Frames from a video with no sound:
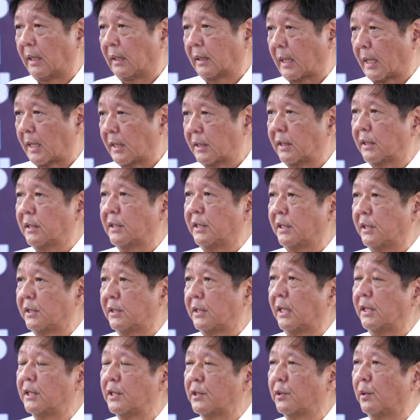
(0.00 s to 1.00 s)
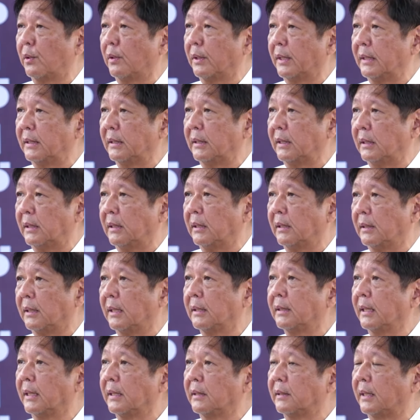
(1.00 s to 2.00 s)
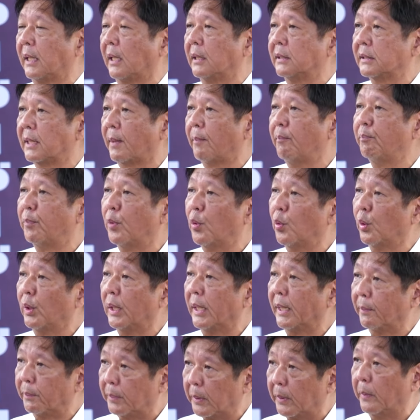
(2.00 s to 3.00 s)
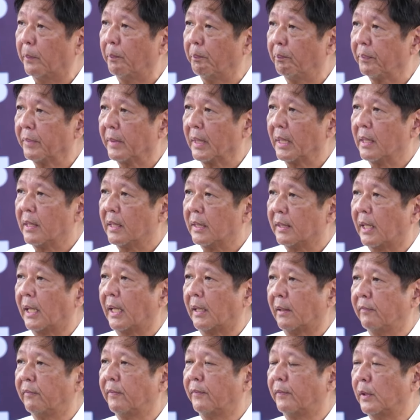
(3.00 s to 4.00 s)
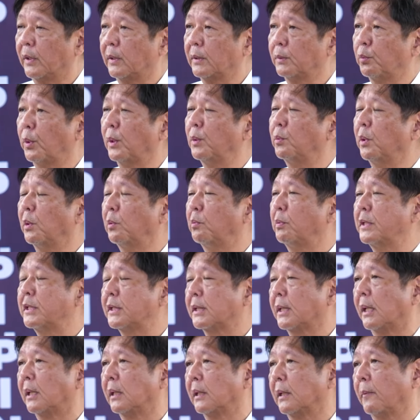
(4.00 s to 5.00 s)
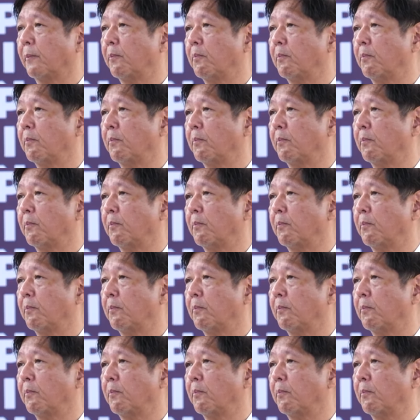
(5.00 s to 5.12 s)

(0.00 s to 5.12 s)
cash assistance already. Natigta 10,000. Ah, when will we start?